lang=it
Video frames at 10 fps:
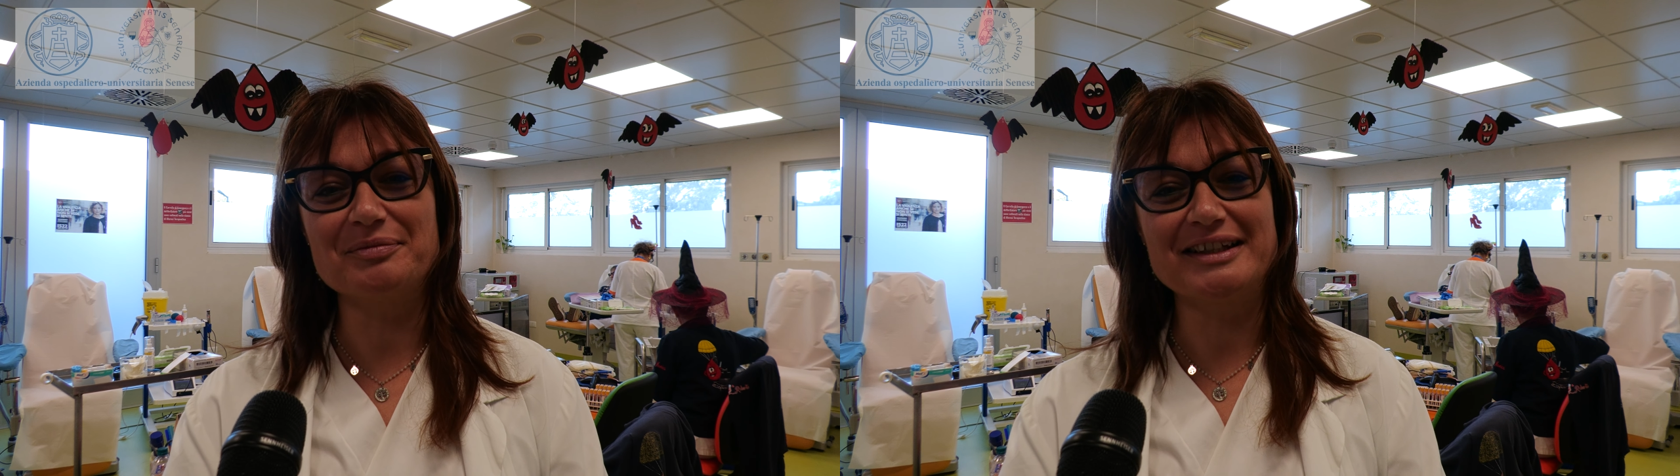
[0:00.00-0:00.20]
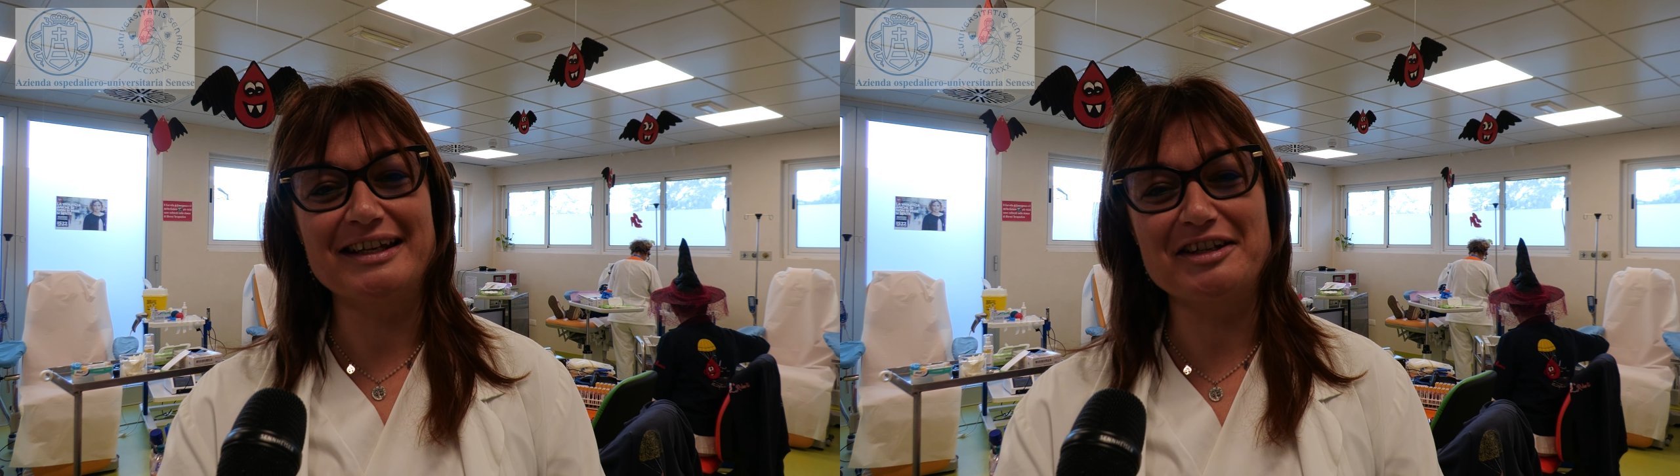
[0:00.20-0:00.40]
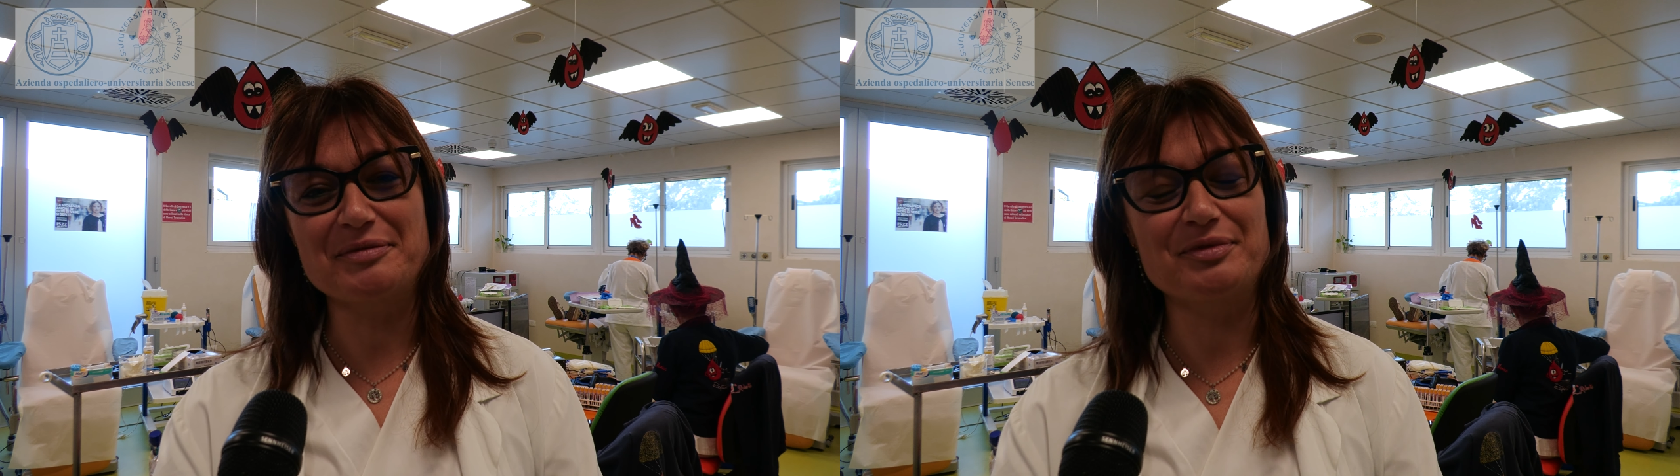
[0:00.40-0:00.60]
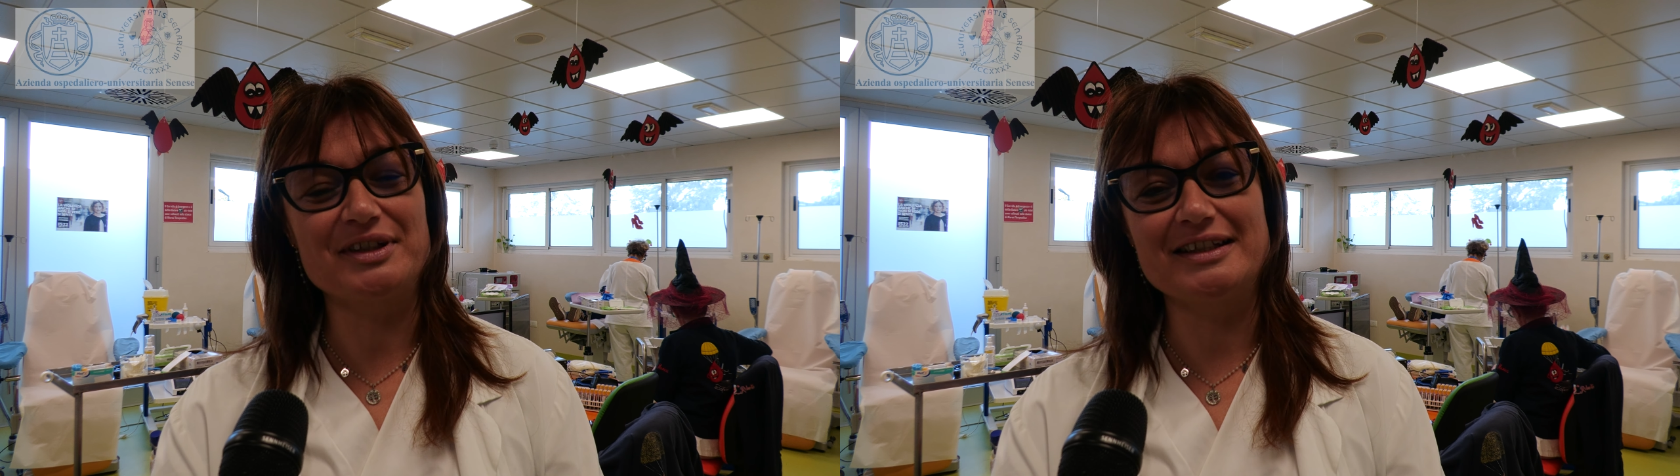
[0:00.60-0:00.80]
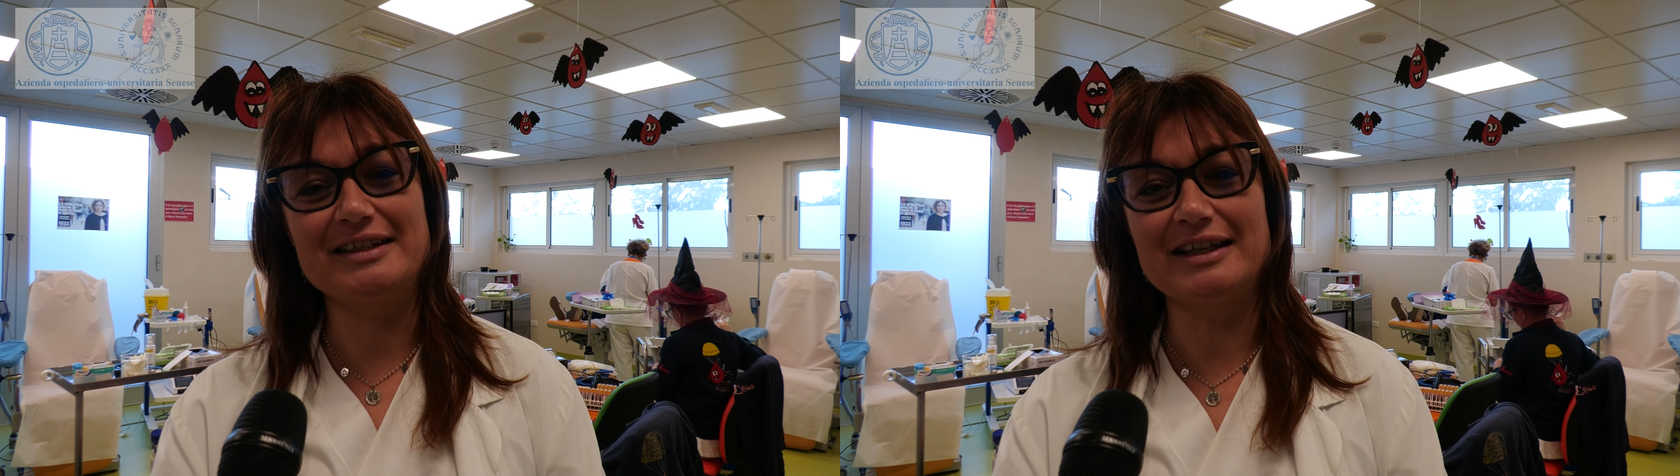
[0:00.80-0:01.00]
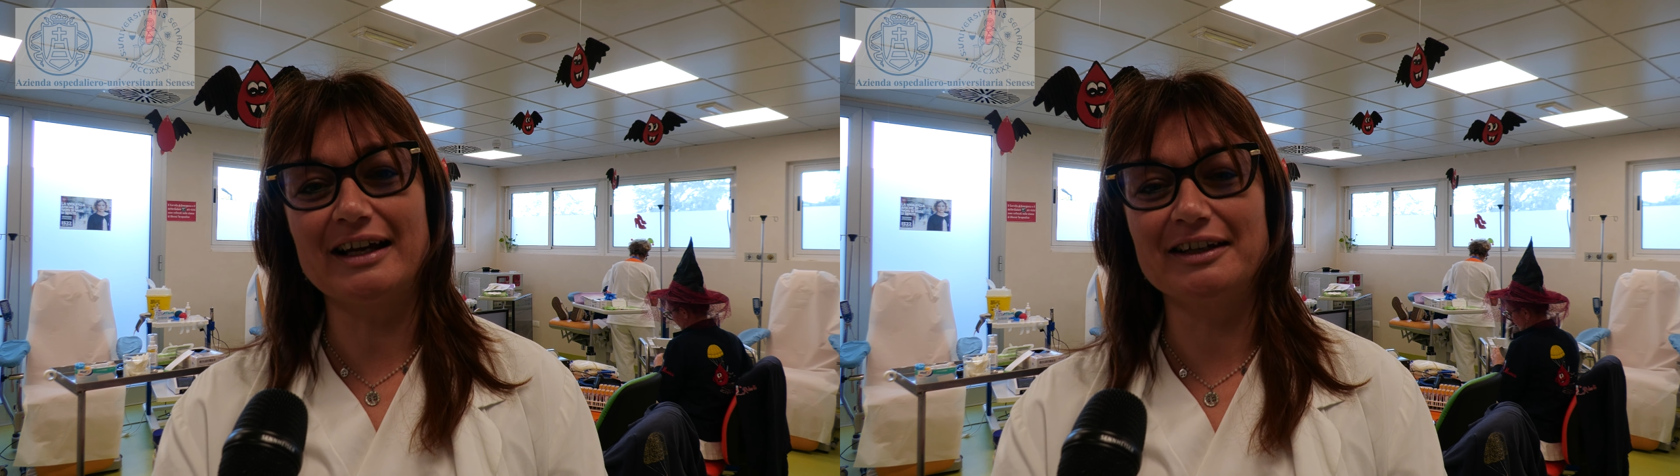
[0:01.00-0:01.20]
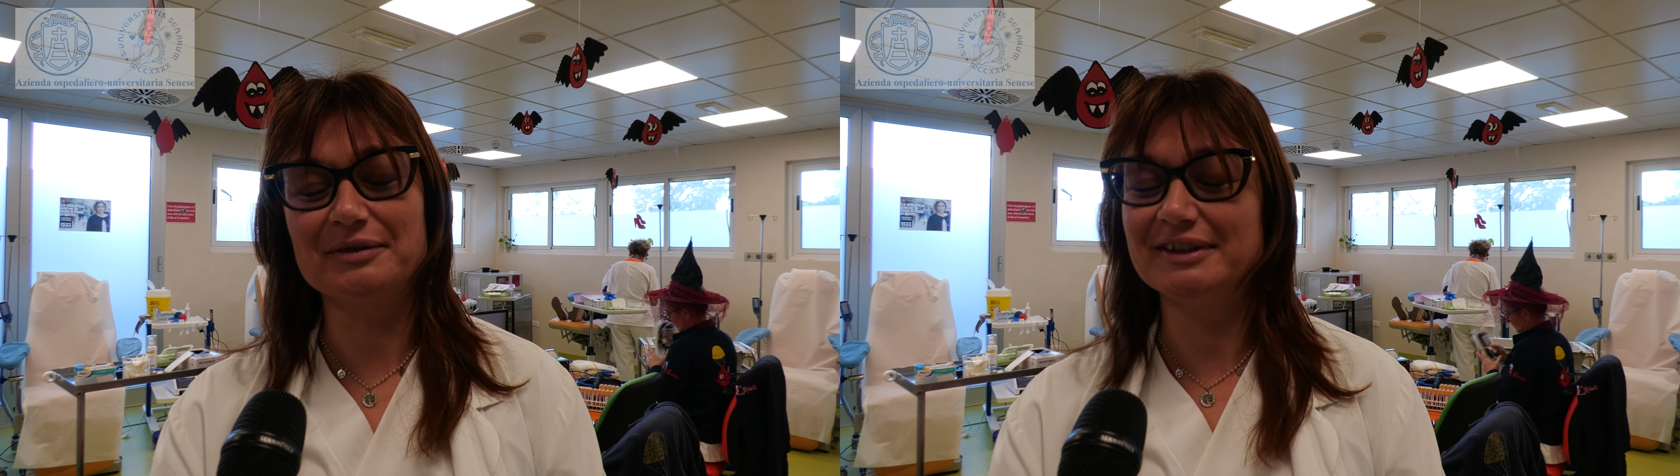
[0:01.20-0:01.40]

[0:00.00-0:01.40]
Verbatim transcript: in maniera esponenziale,